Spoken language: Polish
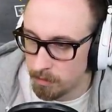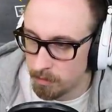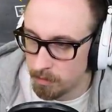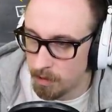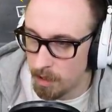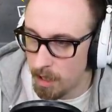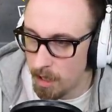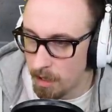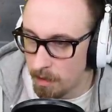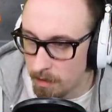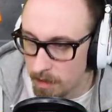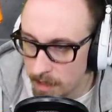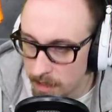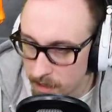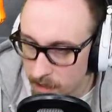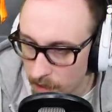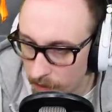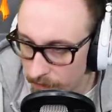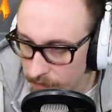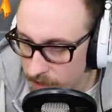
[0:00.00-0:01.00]
Ty,
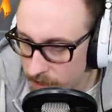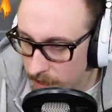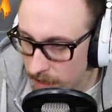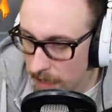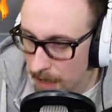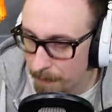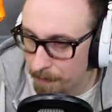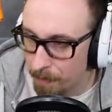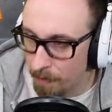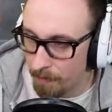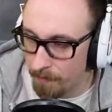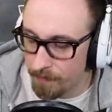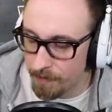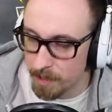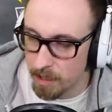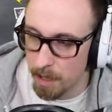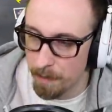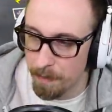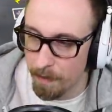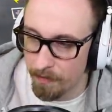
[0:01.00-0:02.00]
jest nowy sklep w
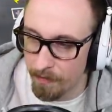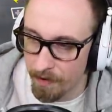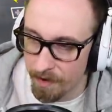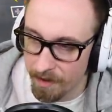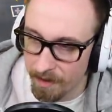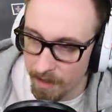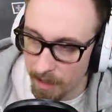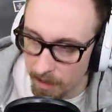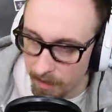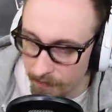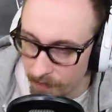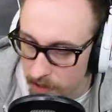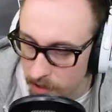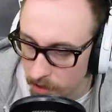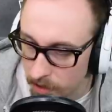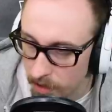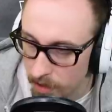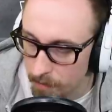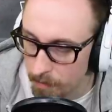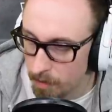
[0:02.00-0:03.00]
sklepie Fortnite, wiesz
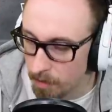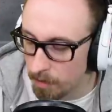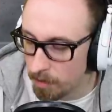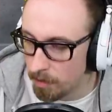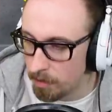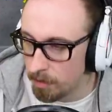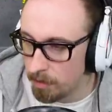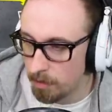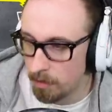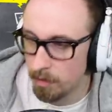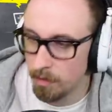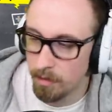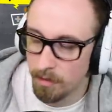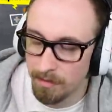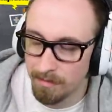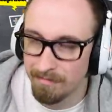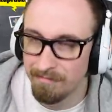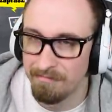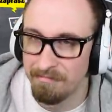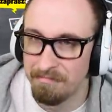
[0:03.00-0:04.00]
o tym?
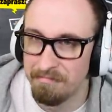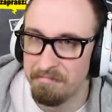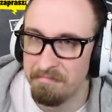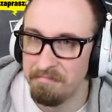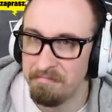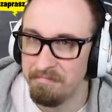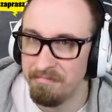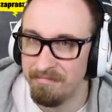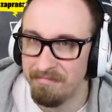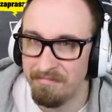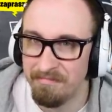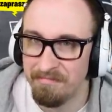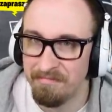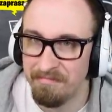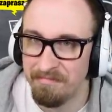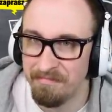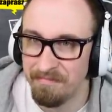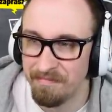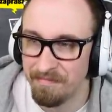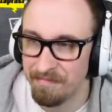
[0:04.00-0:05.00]
No wiem,
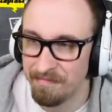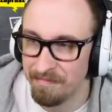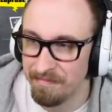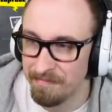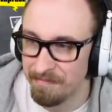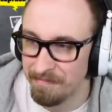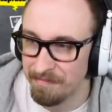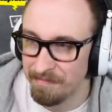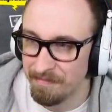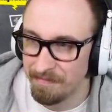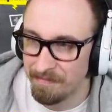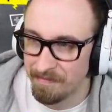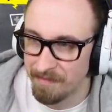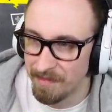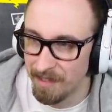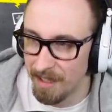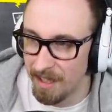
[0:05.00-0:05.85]
właśnie widziałem.